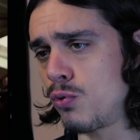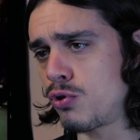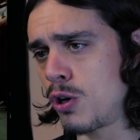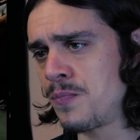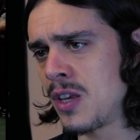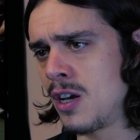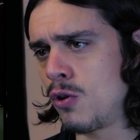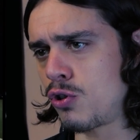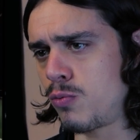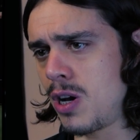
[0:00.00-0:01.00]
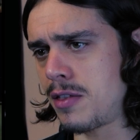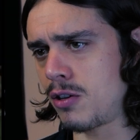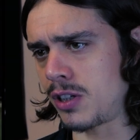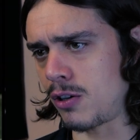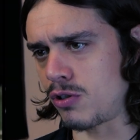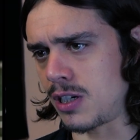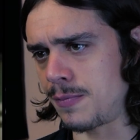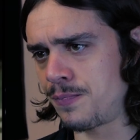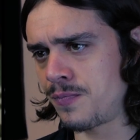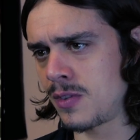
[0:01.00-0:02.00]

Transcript: Incluso os voy a decir otra cosa.